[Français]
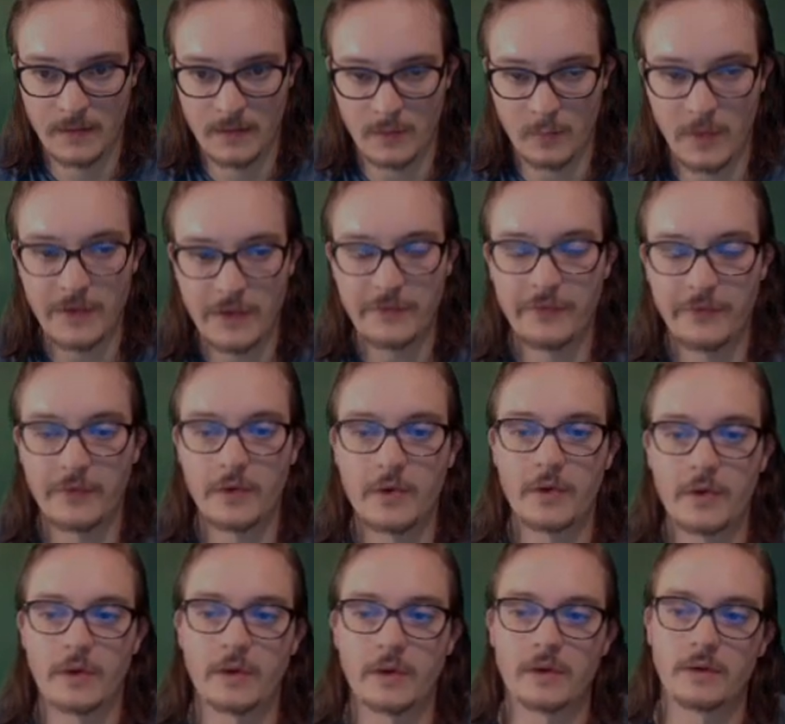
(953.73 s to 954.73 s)

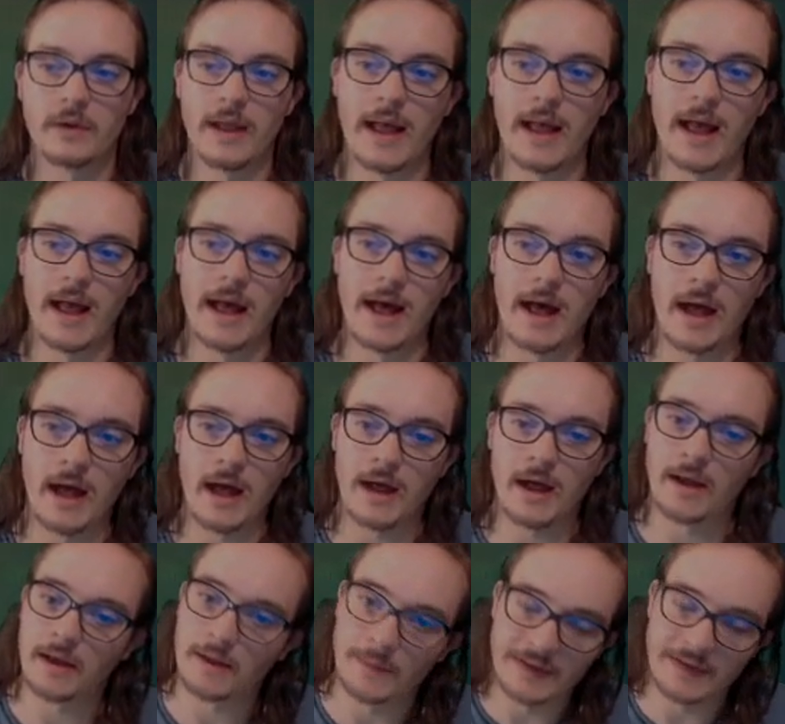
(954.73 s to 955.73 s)
Wafer Ah
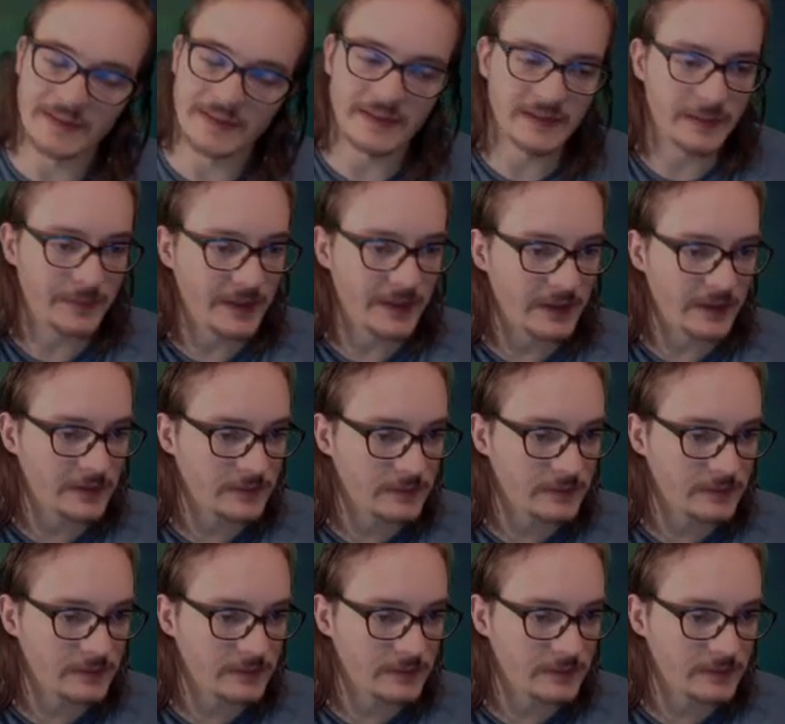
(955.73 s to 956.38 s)
Bah ça c'est bien.